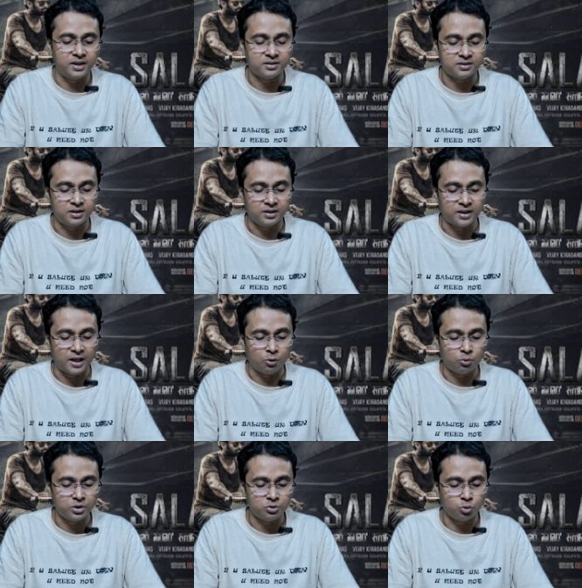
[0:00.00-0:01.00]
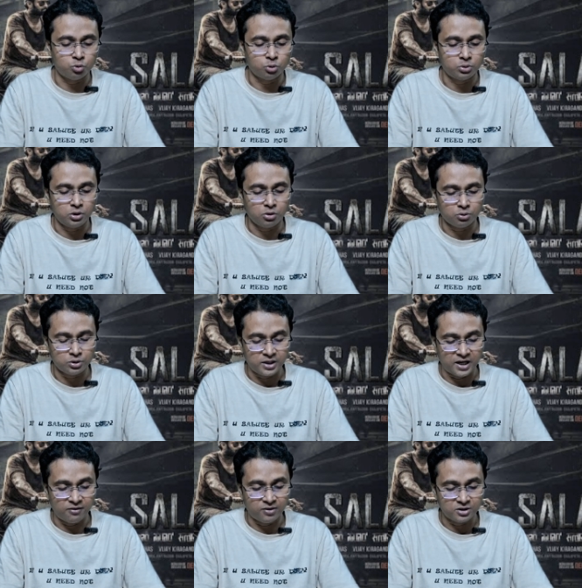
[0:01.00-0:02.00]
এসছে তেরো কোটি চৌষট্টি লক্ষ
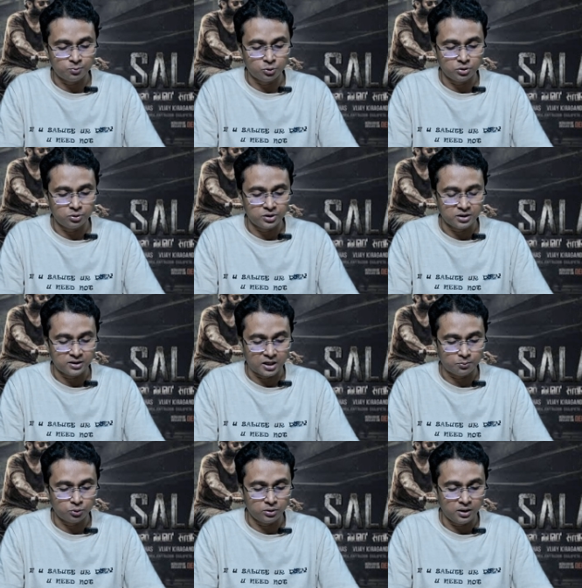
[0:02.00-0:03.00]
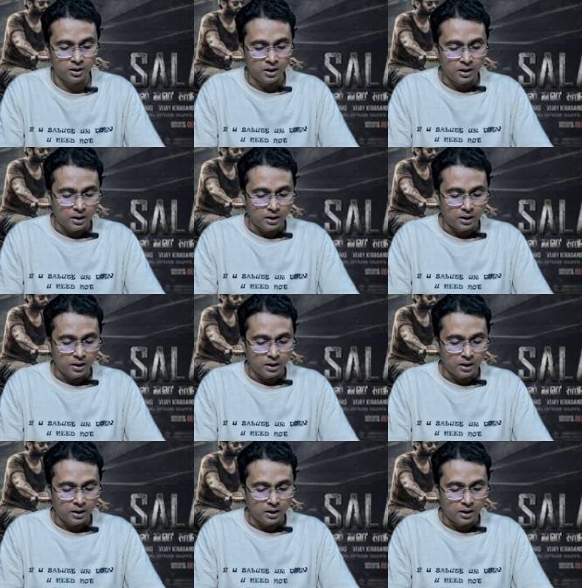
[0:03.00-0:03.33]
যে অ্যাডভান্স বুকিং হয়েছে তার মধ্যে